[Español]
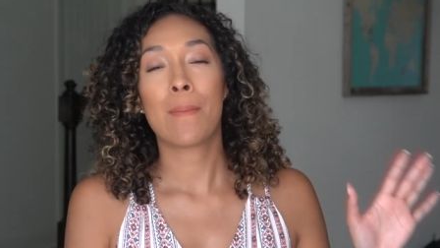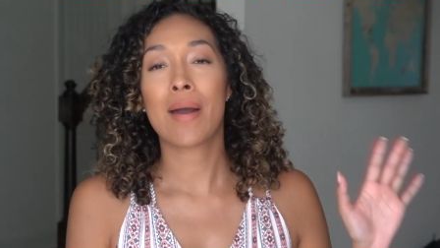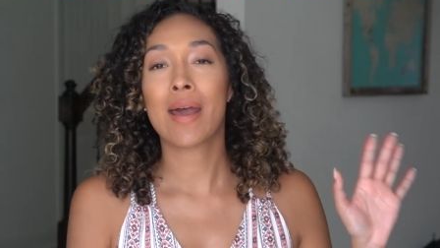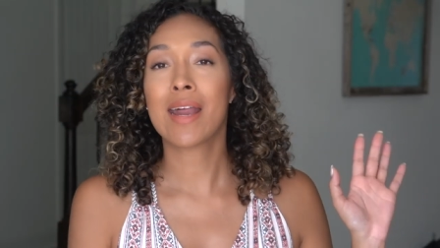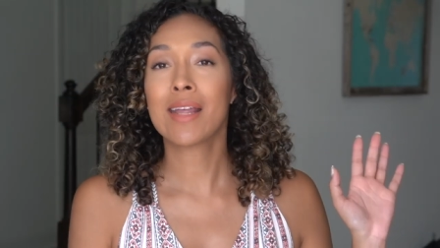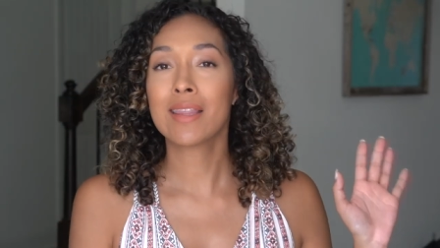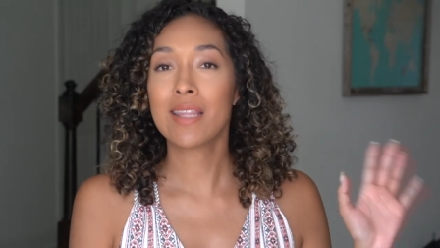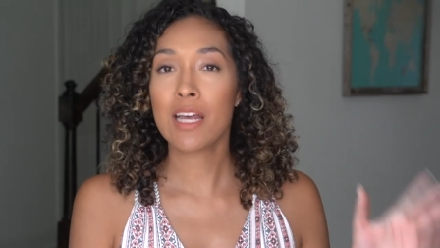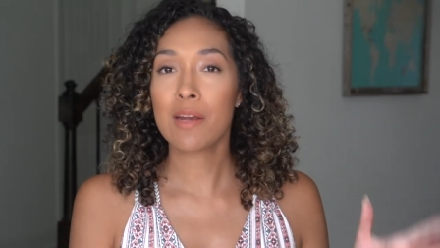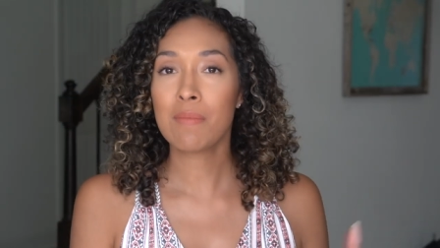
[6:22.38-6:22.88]

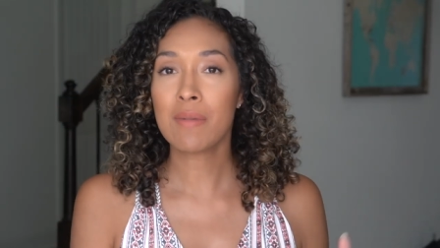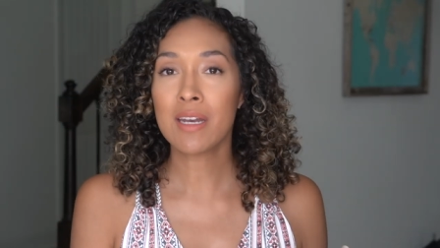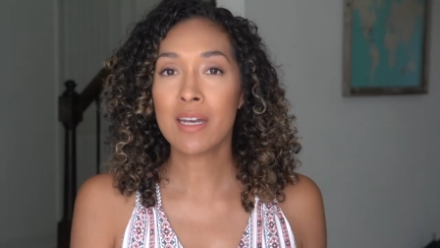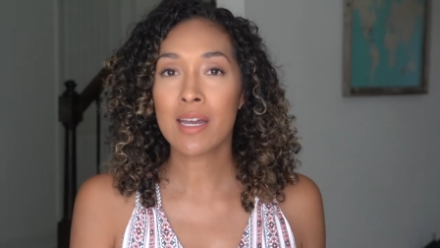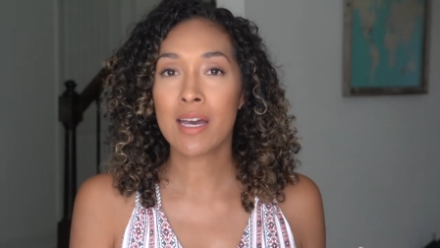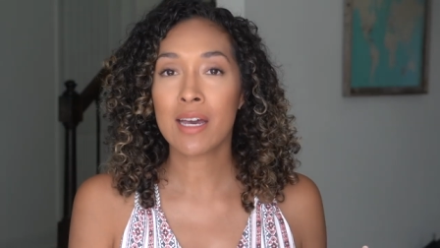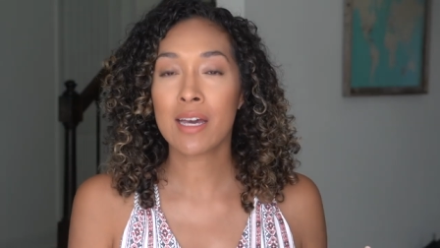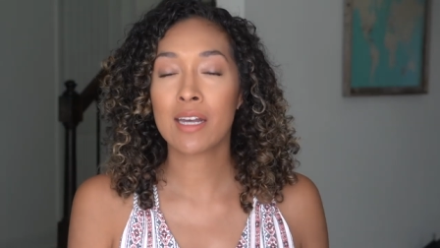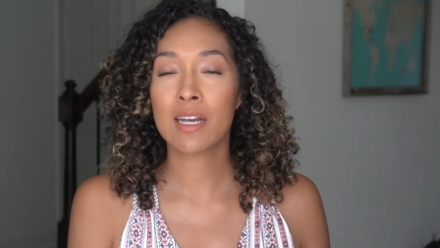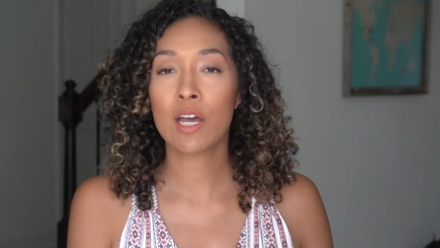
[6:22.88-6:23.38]
para
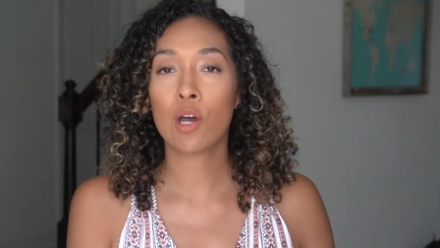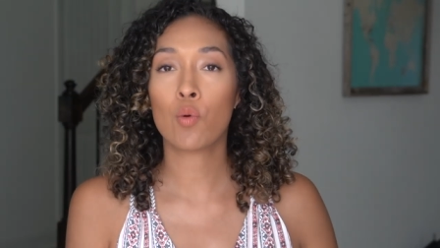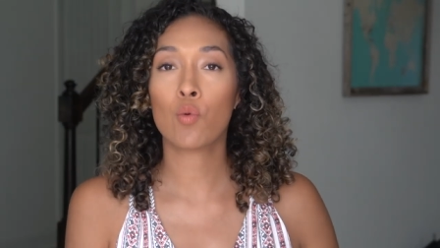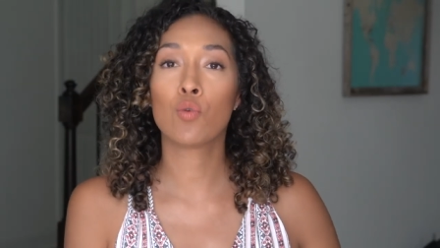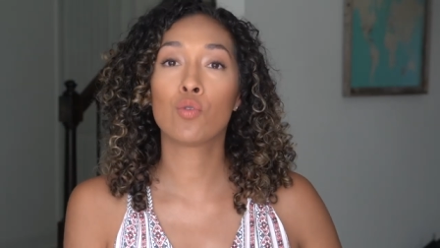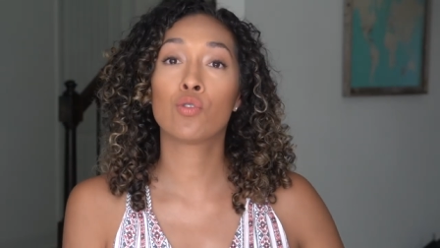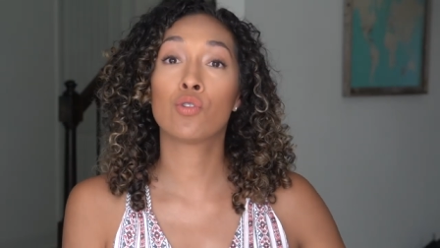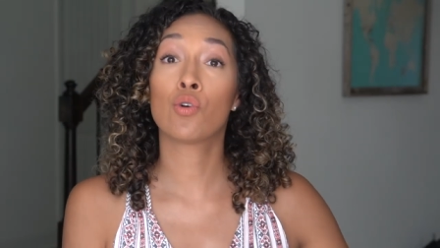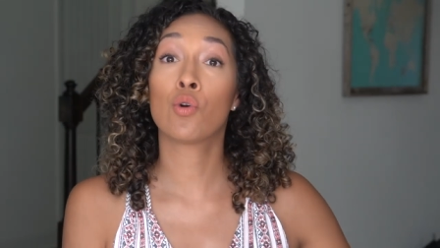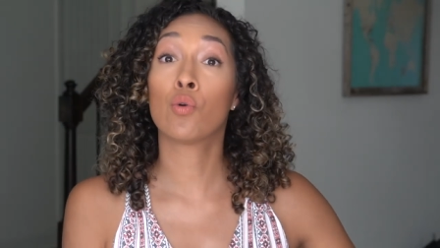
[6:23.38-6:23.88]
terminar
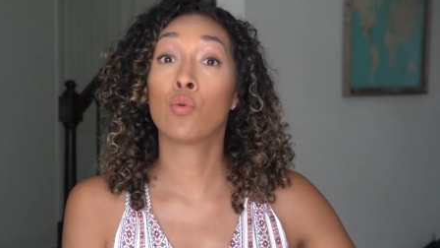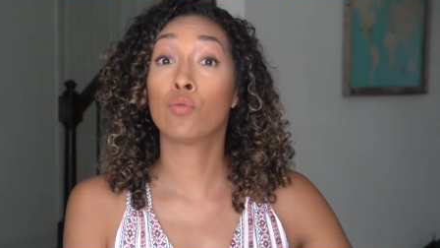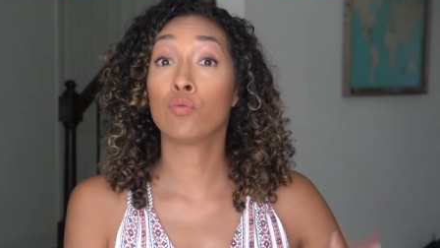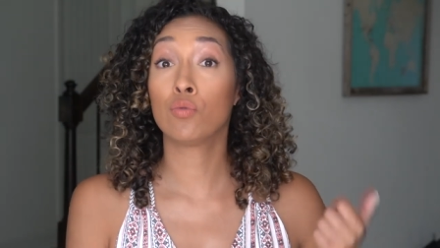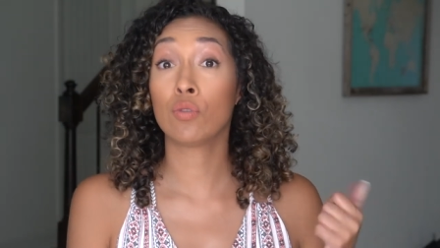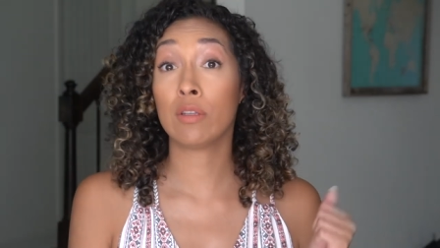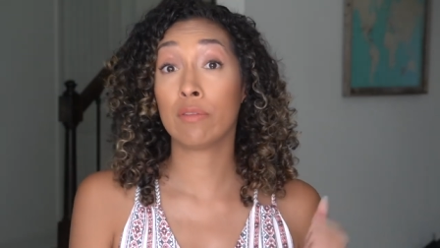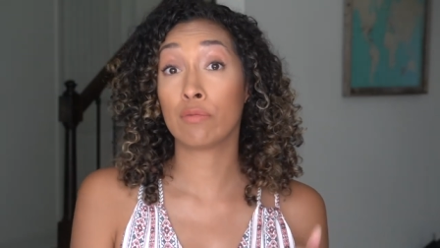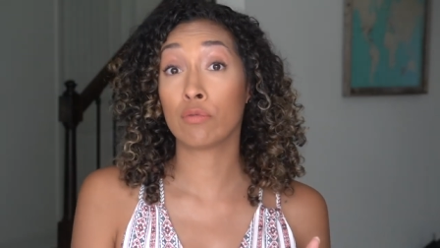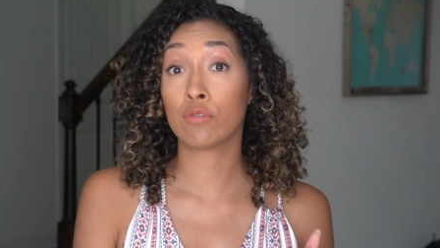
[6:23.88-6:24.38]
uso
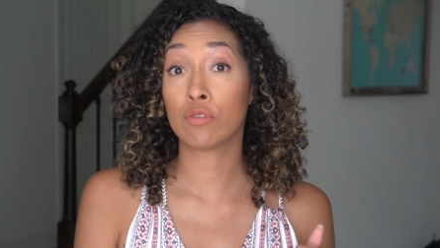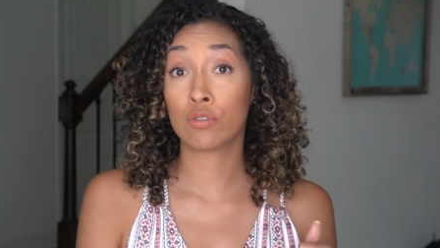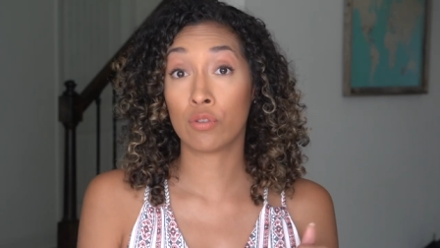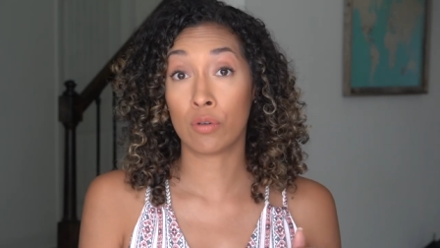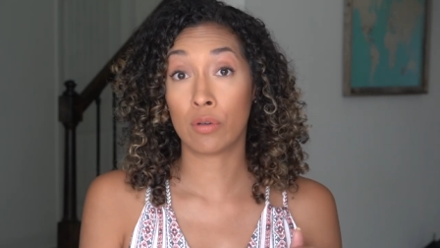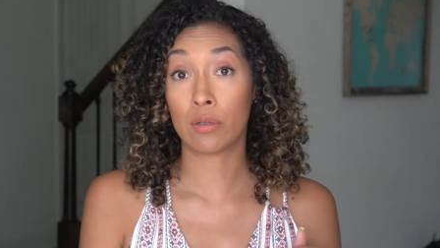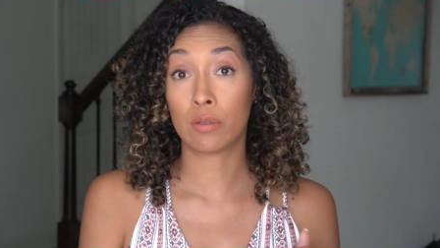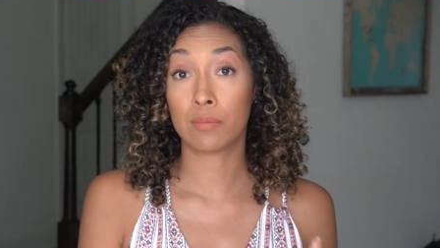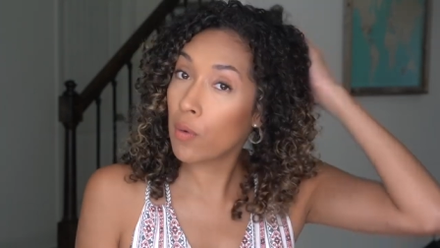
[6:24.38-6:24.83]
un difusor.